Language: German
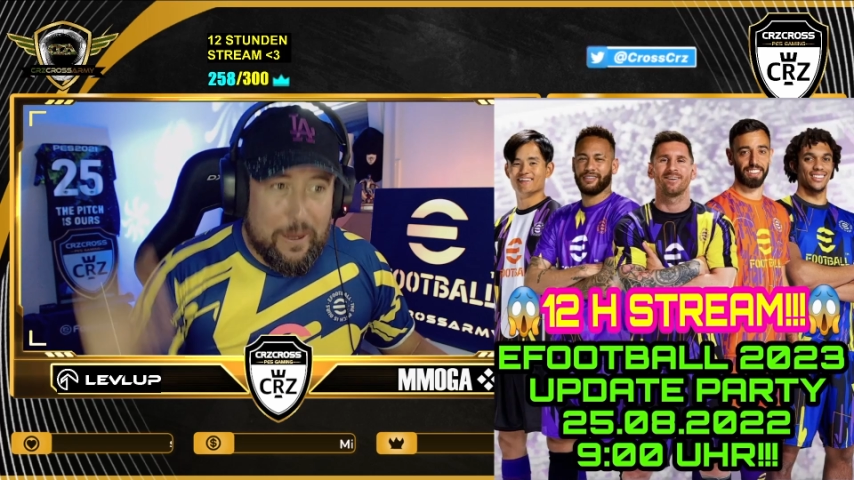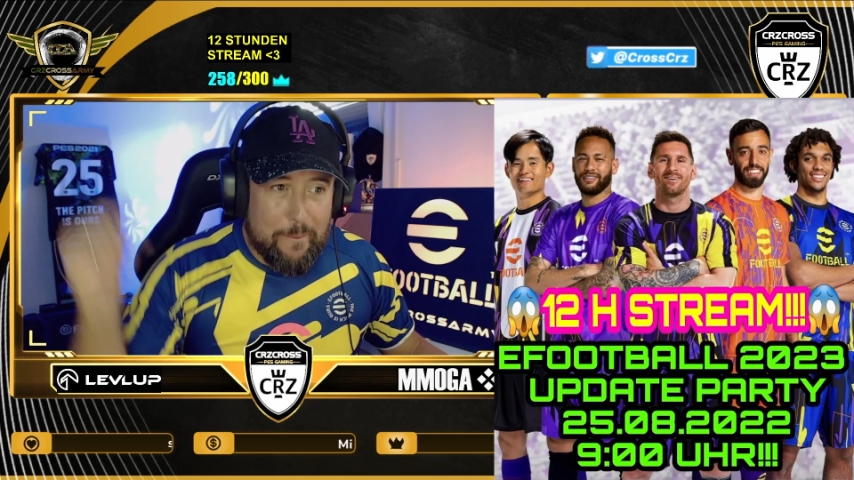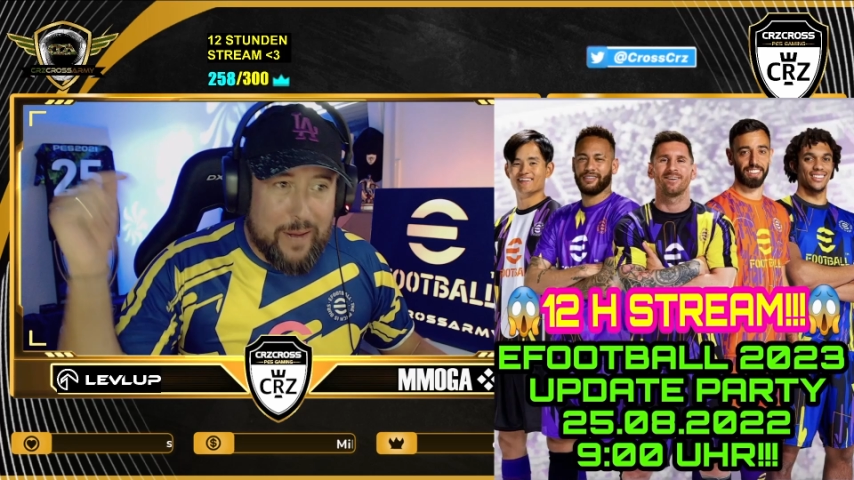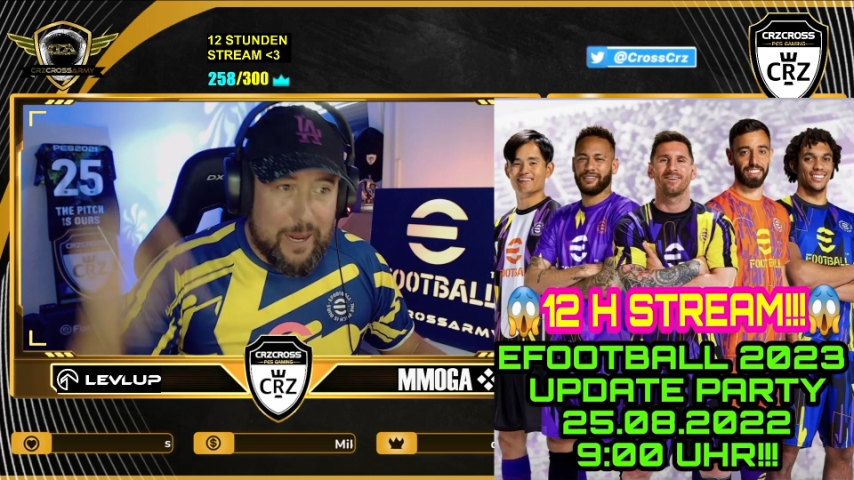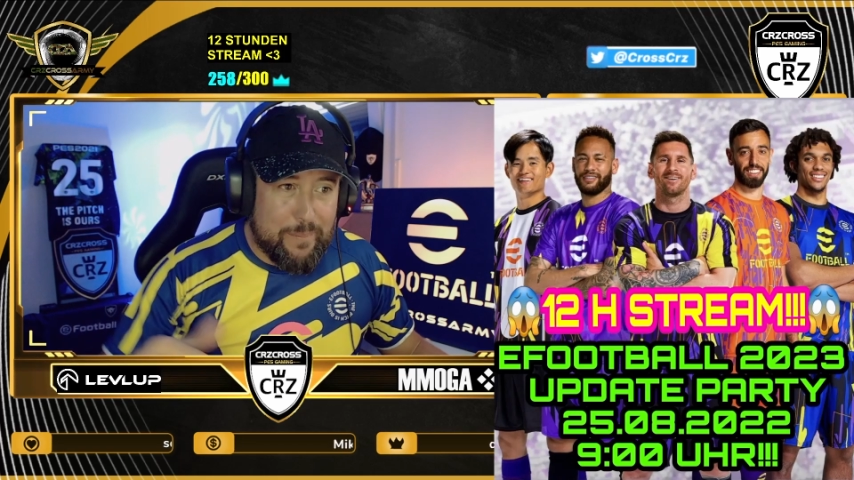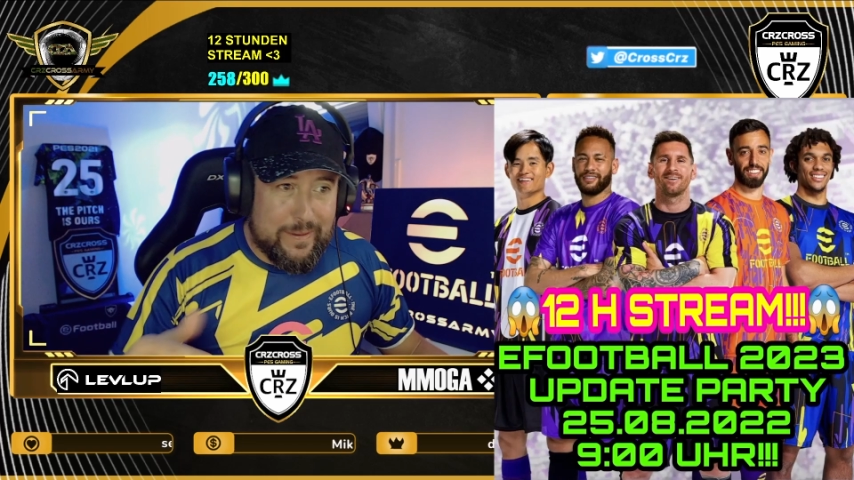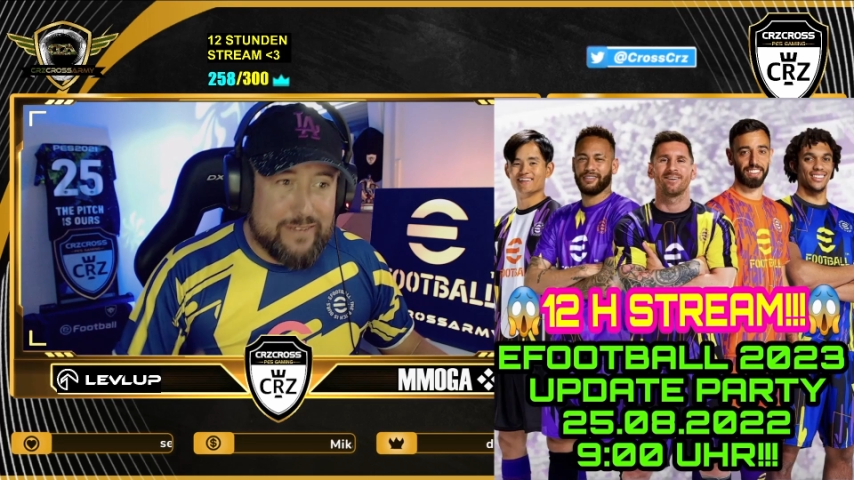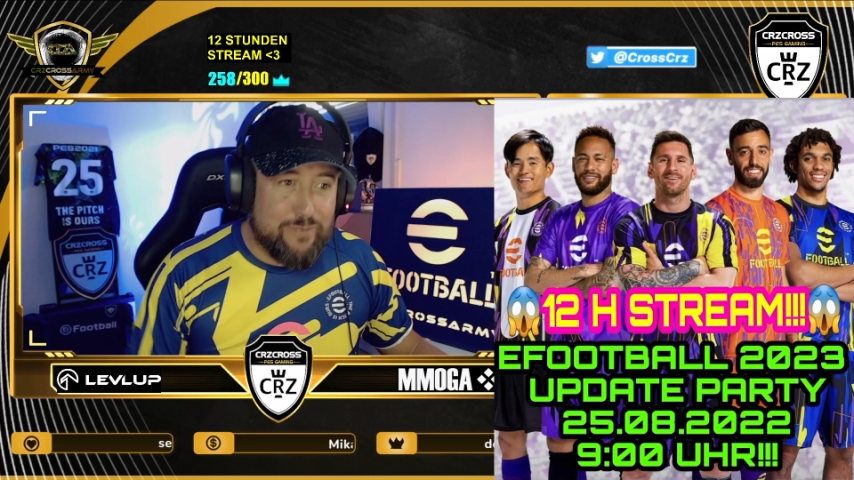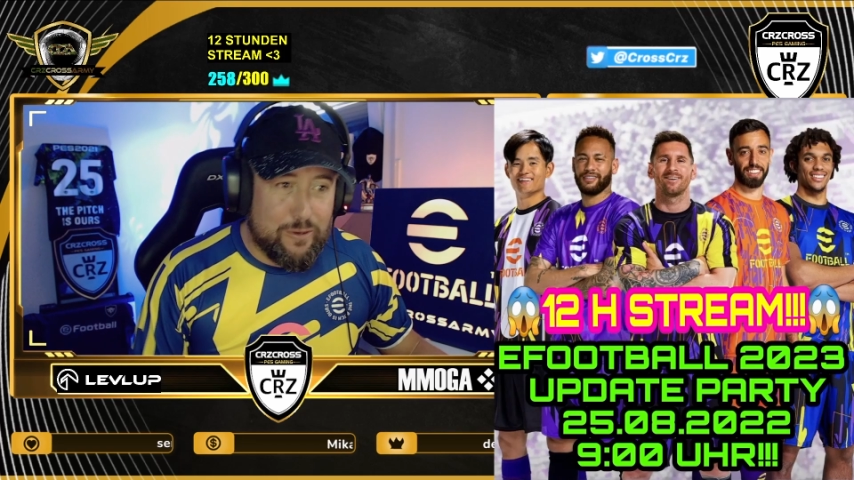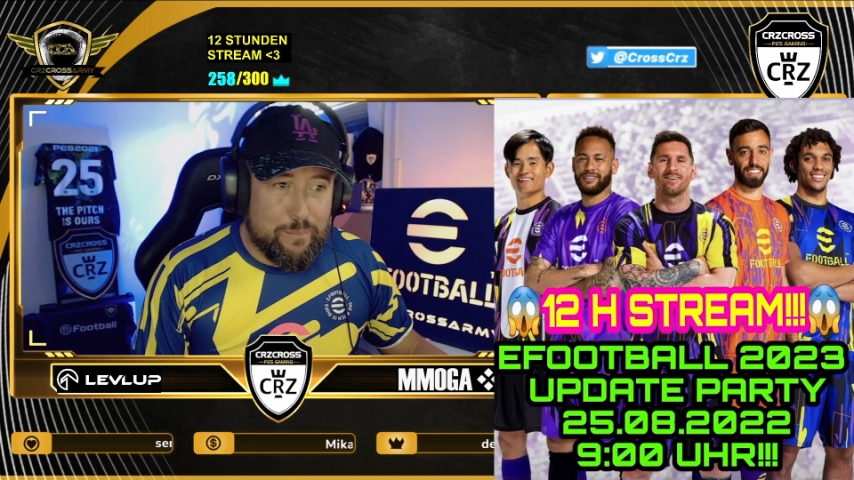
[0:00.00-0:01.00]
Bleibt bei
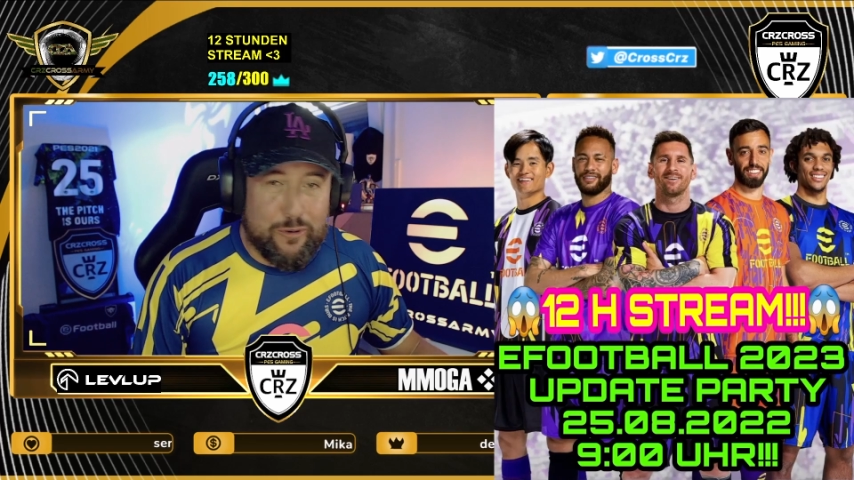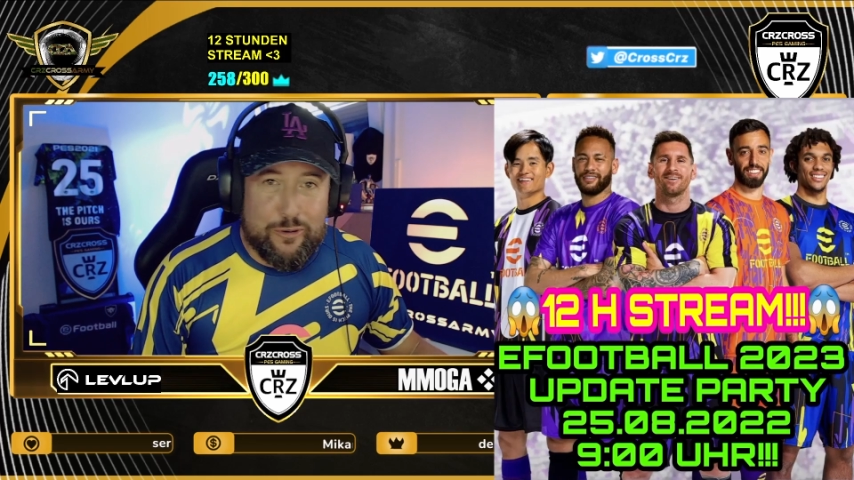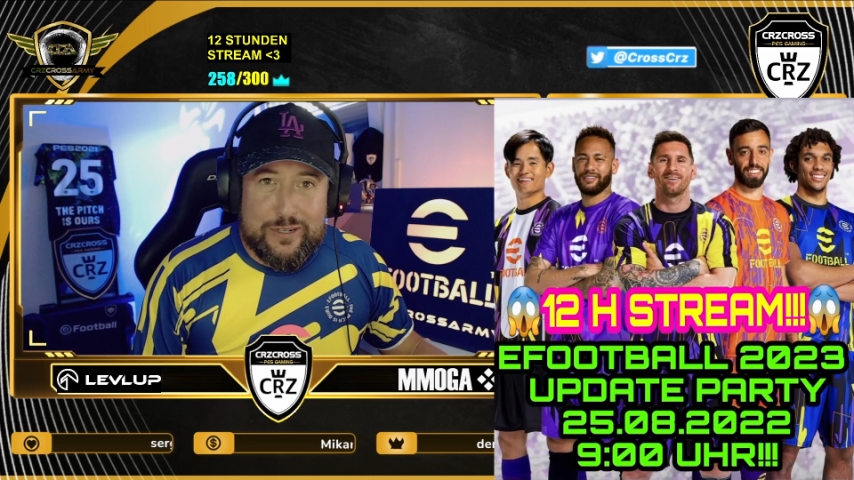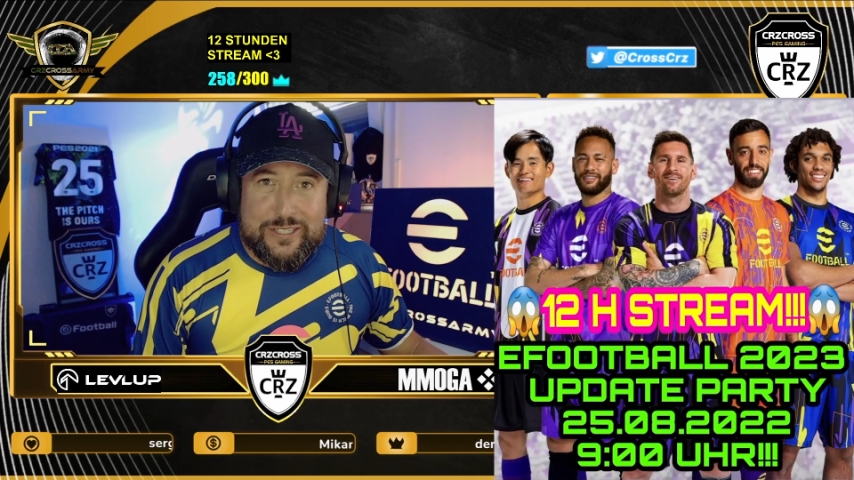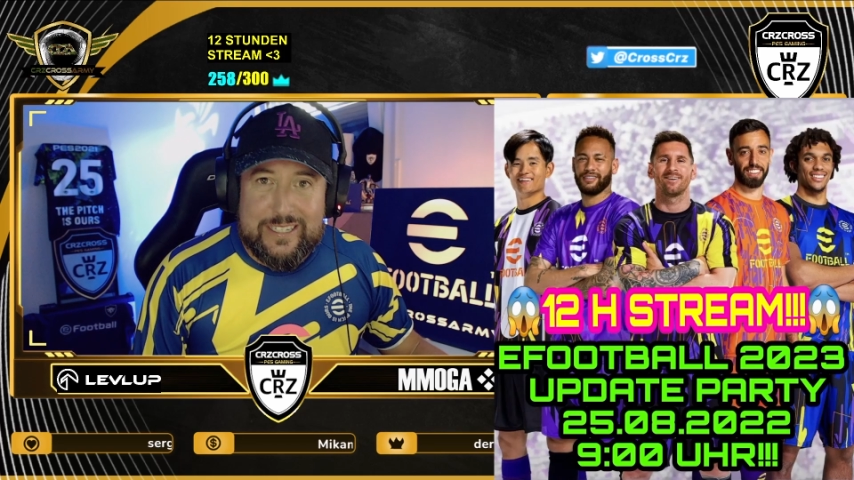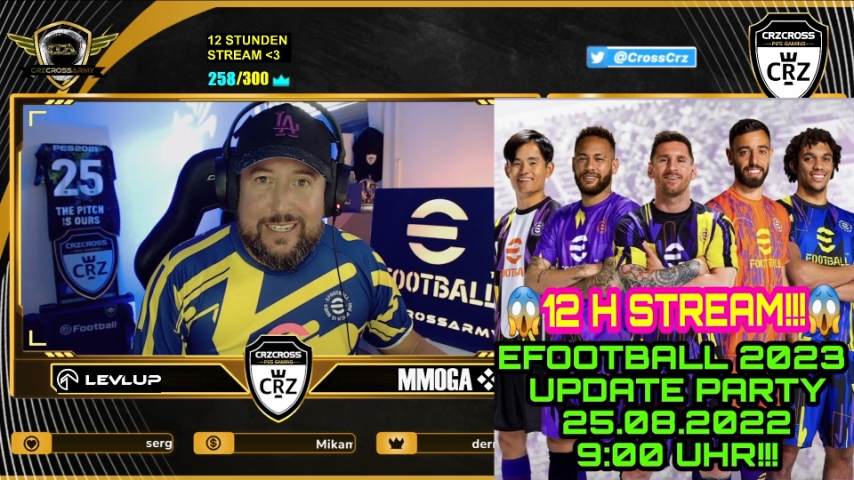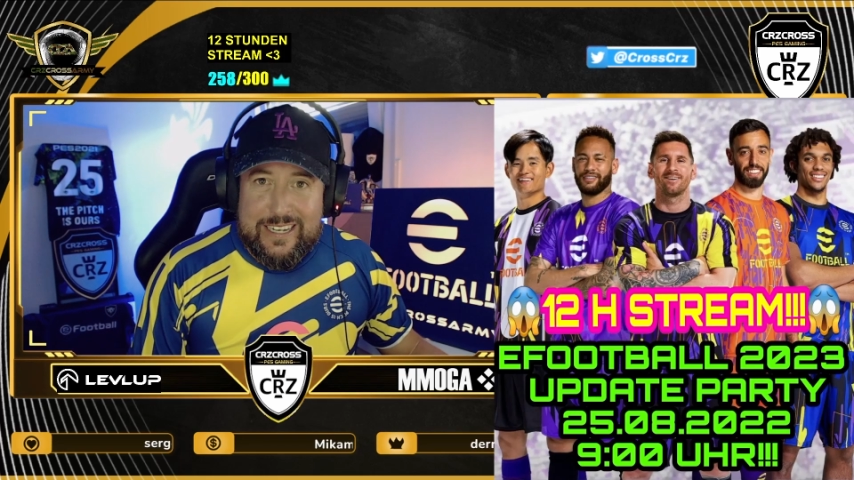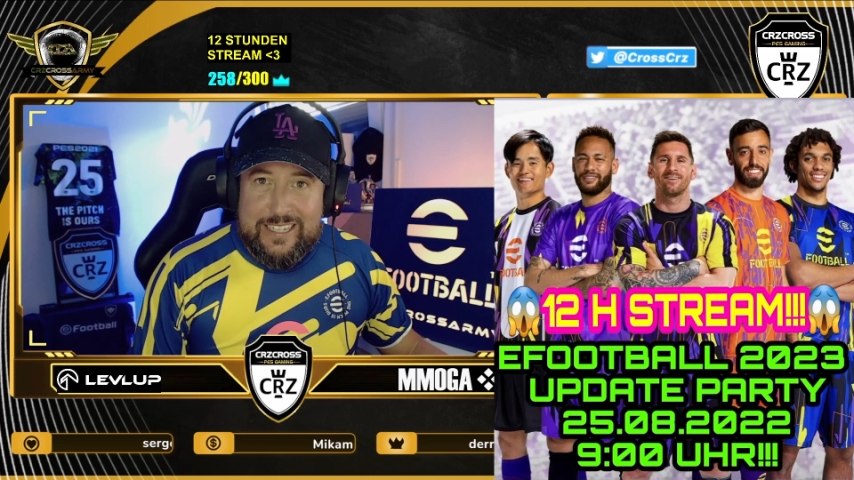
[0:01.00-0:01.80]
eFootball, Leute.